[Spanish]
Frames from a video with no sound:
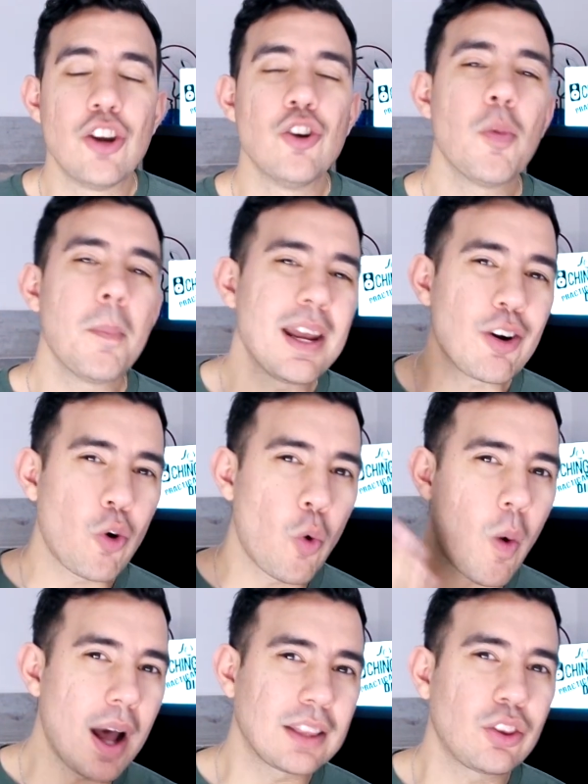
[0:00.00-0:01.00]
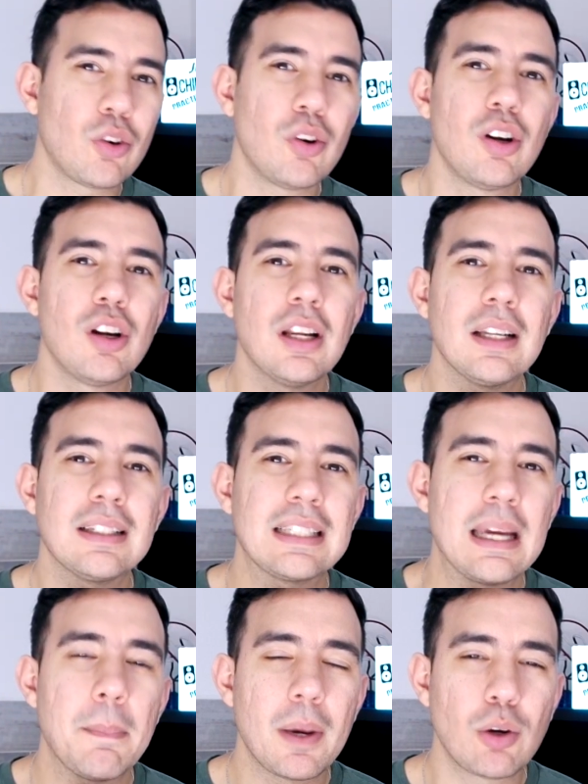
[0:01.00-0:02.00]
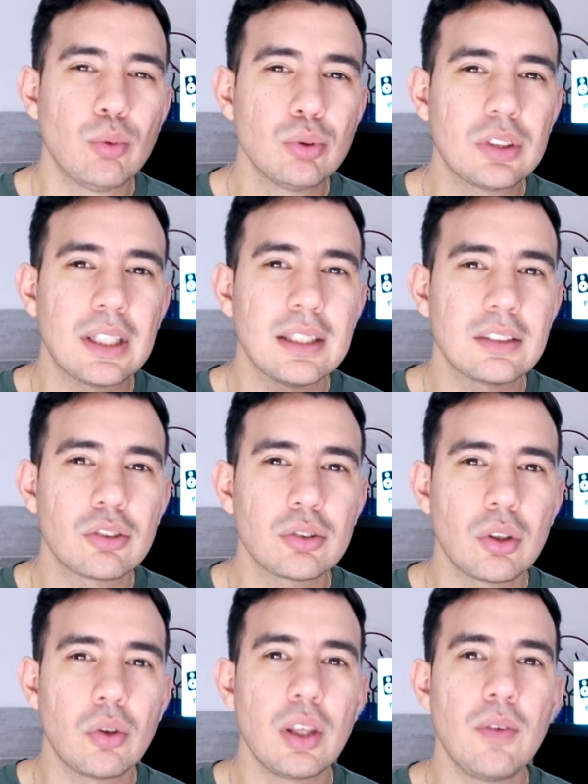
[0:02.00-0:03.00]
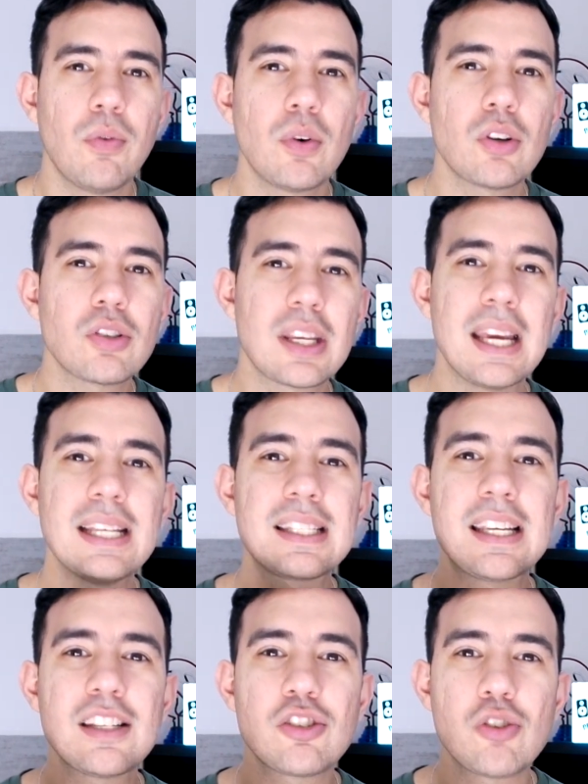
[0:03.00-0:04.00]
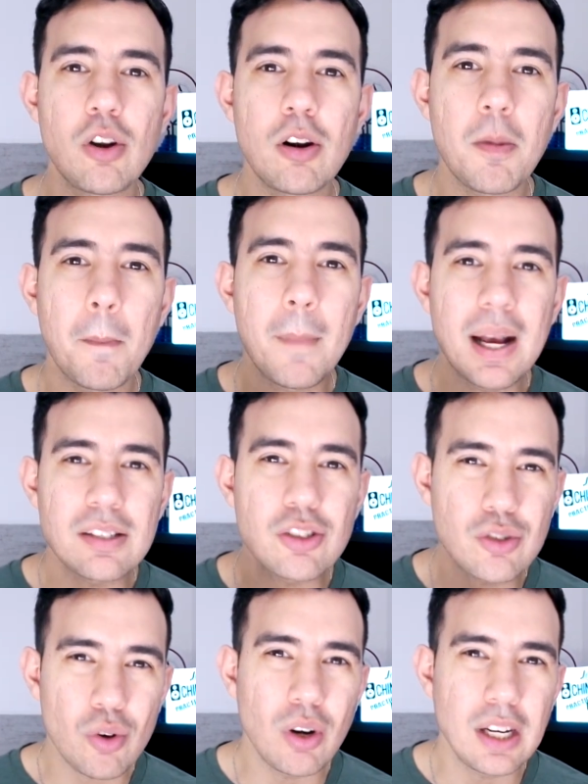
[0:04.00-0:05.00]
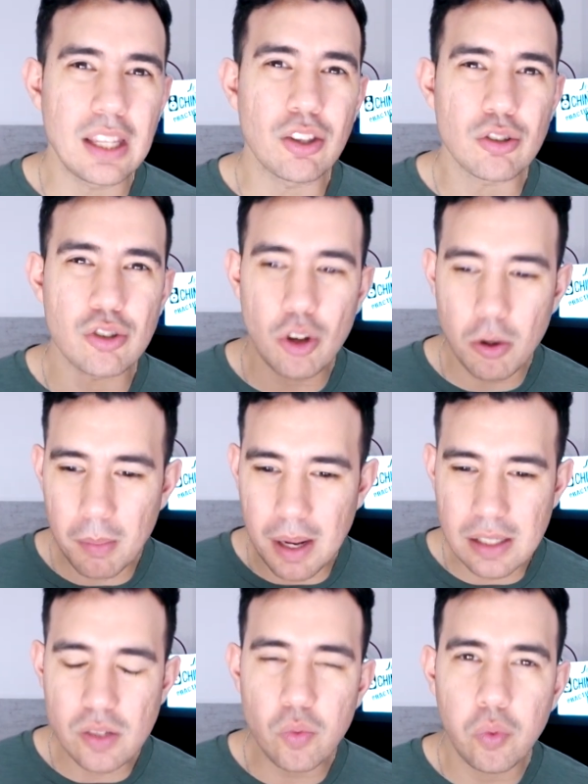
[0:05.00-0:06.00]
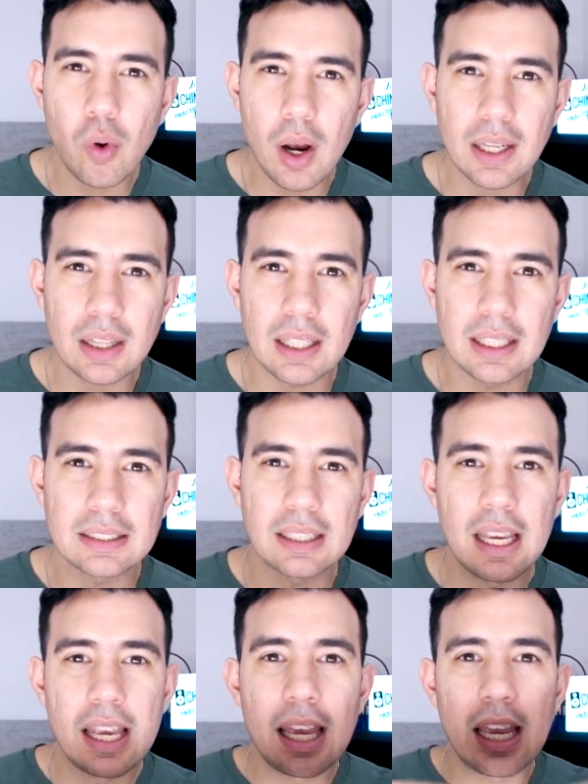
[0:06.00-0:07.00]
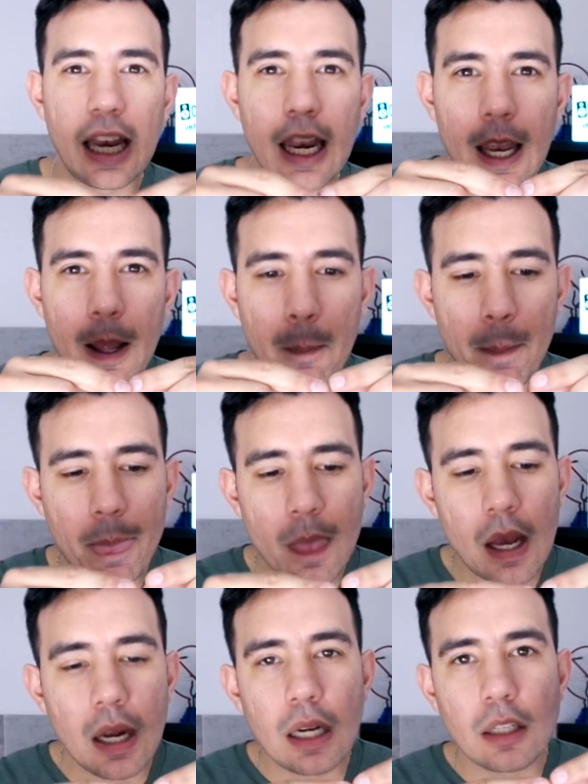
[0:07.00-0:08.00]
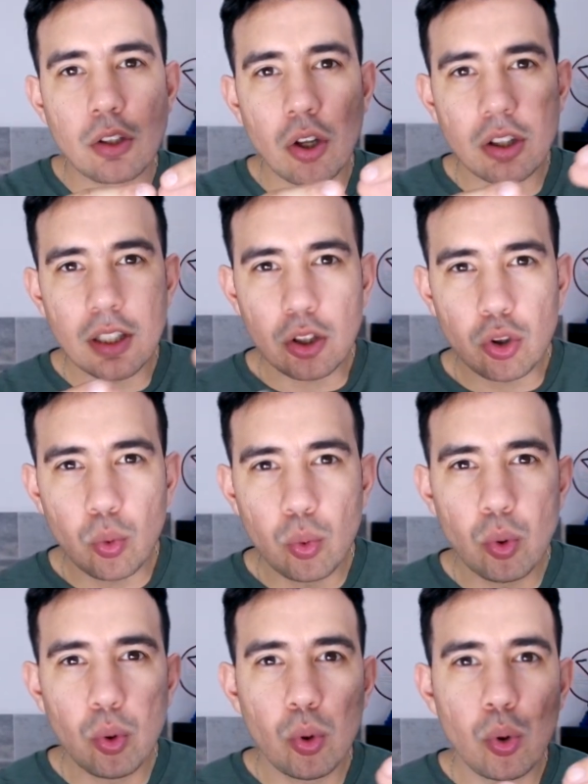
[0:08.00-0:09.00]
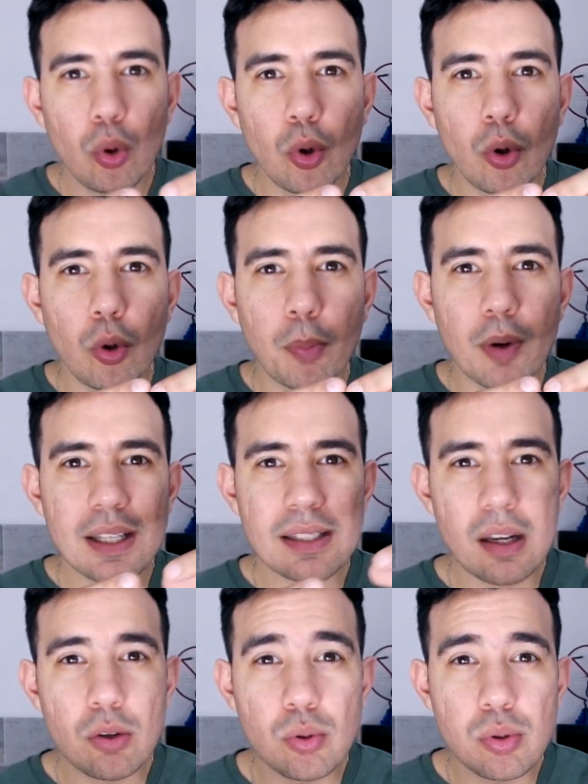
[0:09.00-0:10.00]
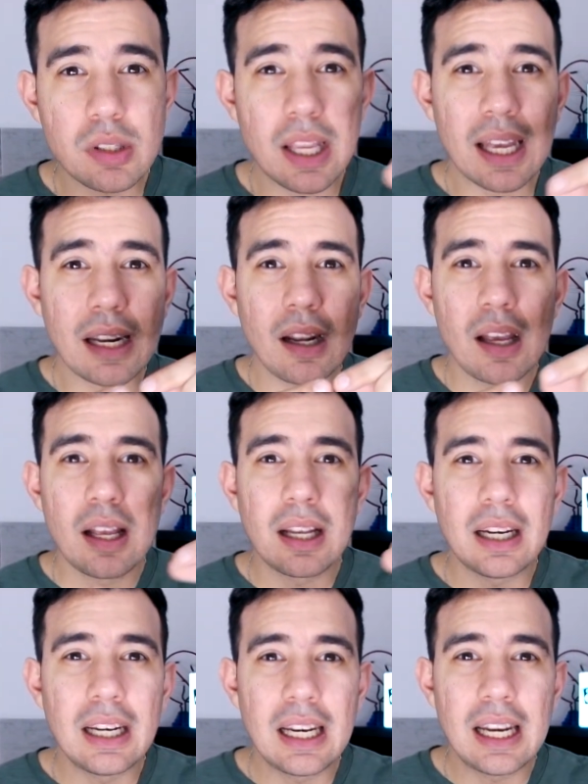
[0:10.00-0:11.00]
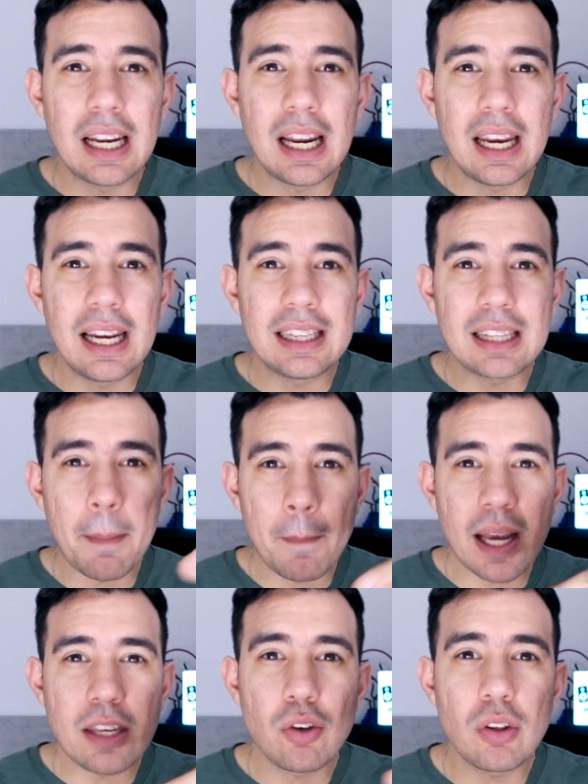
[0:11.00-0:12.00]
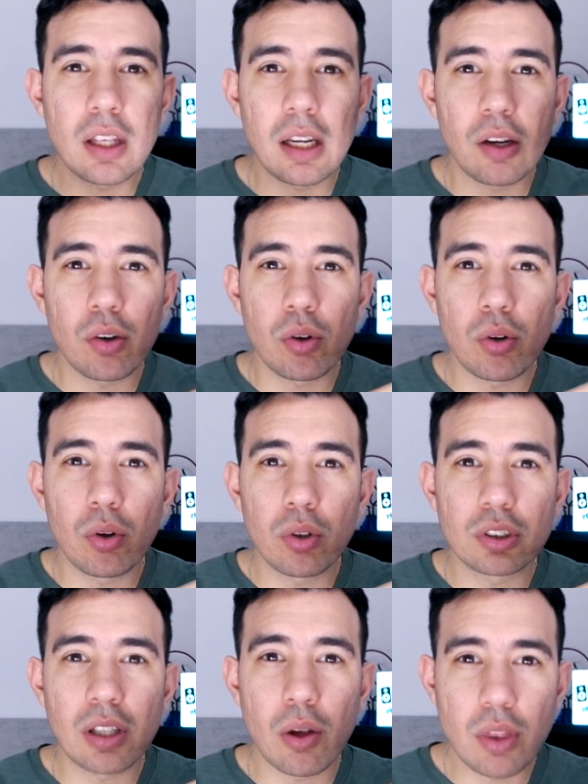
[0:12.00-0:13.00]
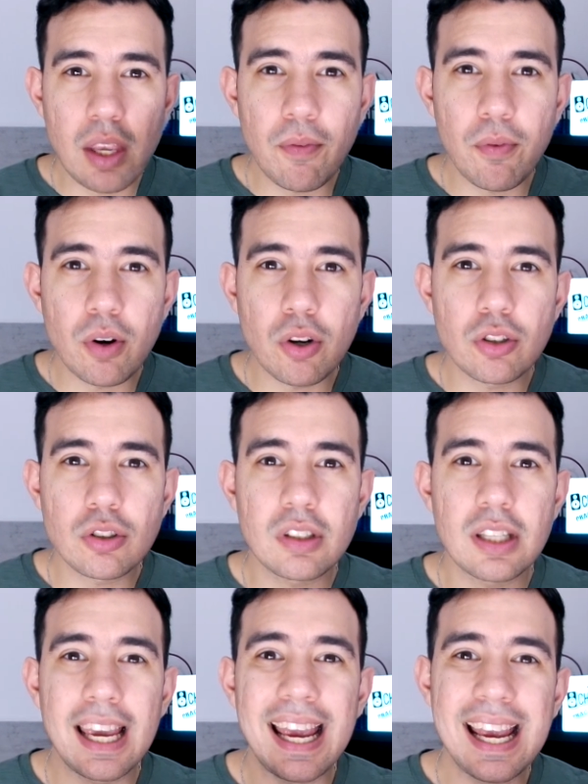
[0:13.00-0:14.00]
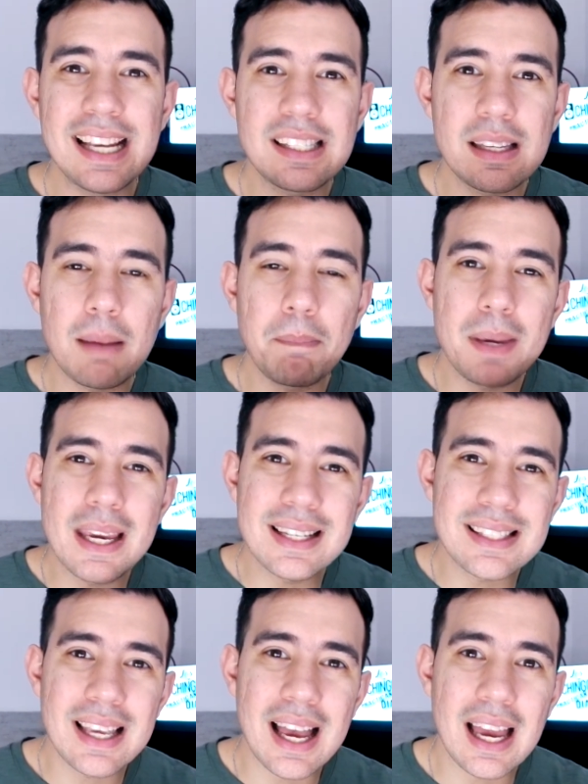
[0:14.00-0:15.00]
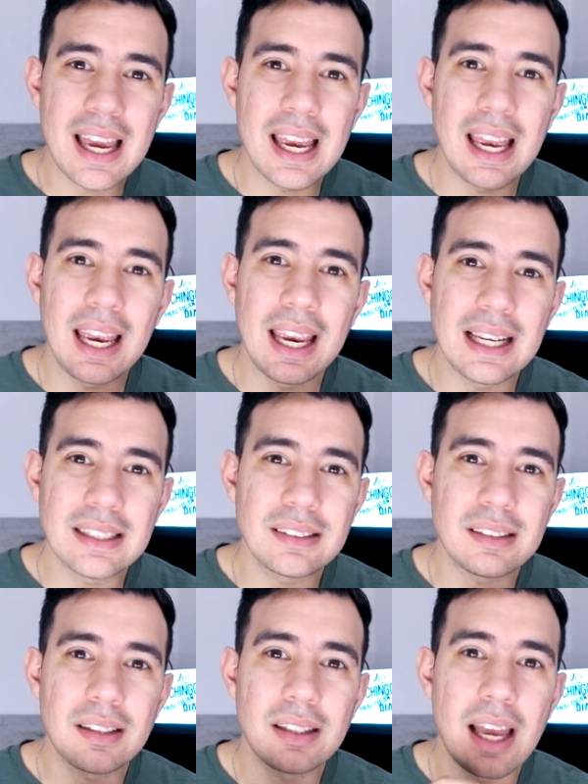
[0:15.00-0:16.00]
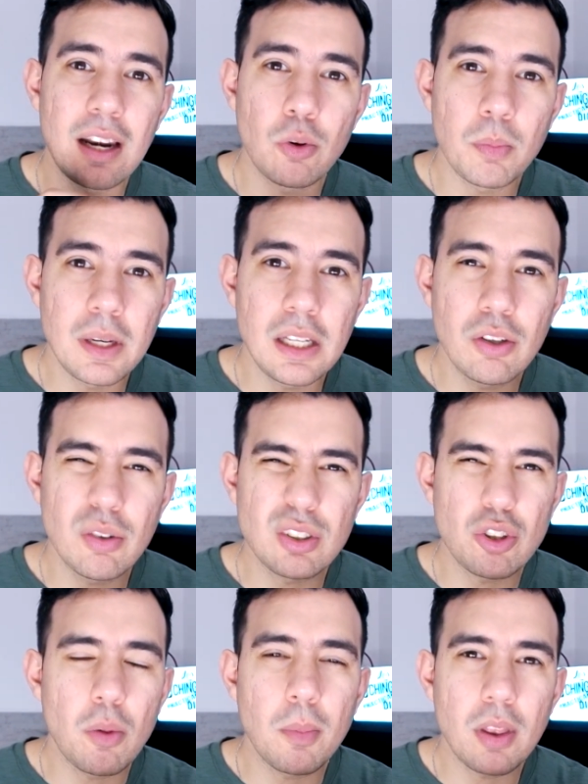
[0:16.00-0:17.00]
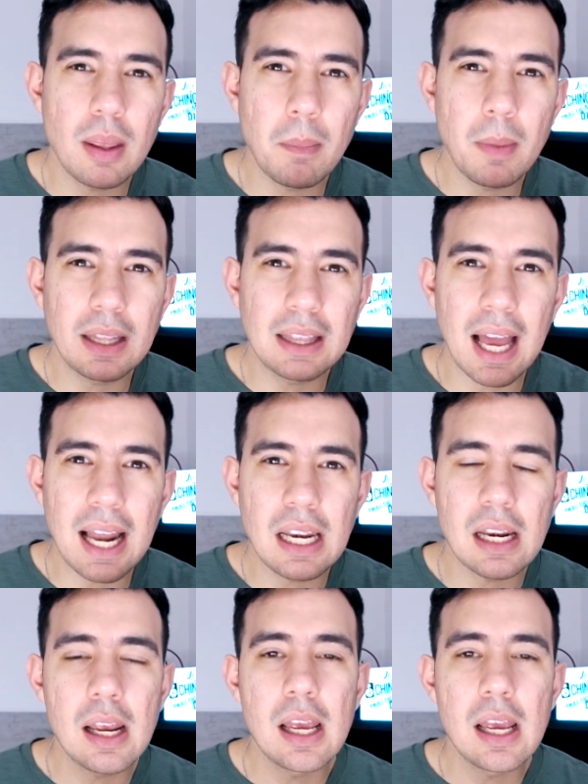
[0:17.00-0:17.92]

Número 4, que me gusta de estos audífonos es que son más sólidos, son más fuertes, eh, donde tú puedes ajustar el tamaño de los audífonos. Esa pieza es de aluminio, es como de metal